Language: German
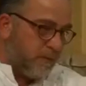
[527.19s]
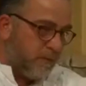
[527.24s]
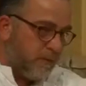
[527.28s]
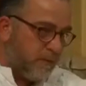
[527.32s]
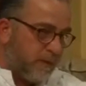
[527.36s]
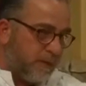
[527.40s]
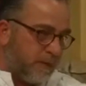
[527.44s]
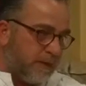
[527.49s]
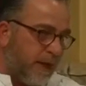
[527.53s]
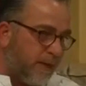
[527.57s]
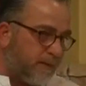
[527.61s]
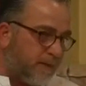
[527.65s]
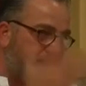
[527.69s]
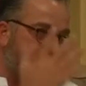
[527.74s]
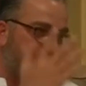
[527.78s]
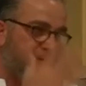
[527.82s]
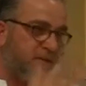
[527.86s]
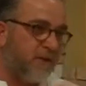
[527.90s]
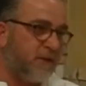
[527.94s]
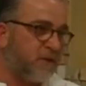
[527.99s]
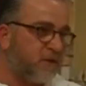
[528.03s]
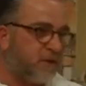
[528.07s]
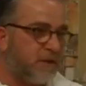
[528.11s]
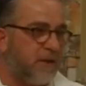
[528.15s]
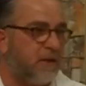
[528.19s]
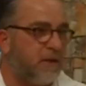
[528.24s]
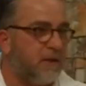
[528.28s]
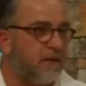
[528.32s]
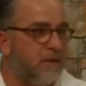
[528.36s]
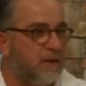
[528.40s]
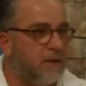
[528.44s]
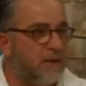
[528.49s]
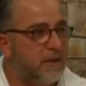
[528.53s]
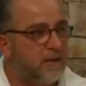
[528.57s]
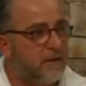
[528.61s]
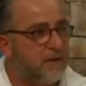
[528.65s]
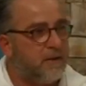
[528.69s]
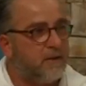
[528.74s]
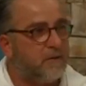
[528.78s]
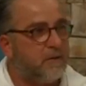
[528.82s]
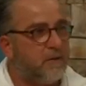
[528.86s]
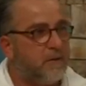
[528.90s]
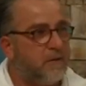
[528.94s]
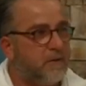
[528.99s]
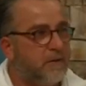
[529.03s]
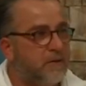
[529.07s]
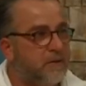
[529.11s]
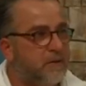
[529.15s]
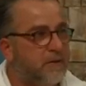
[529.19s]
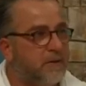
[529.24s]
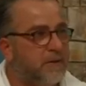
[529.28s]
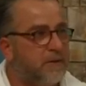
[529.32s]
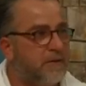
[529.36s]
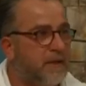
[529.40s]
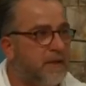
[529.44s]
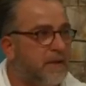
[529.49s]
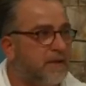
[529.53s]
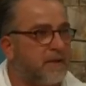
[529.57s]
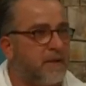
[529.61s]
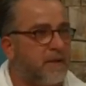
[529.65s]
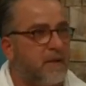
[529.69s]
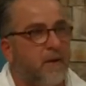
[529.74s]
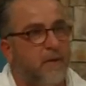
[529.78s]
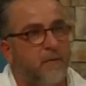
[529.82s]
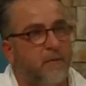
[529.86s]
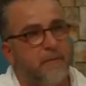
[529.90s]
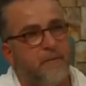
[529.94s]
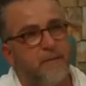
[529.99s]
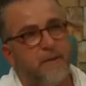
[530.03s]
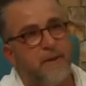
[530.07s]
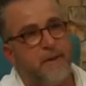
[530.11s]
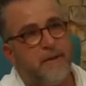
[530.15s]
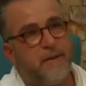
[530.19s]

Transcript: Und ich hab's nicht verstanden. Und dieser Traum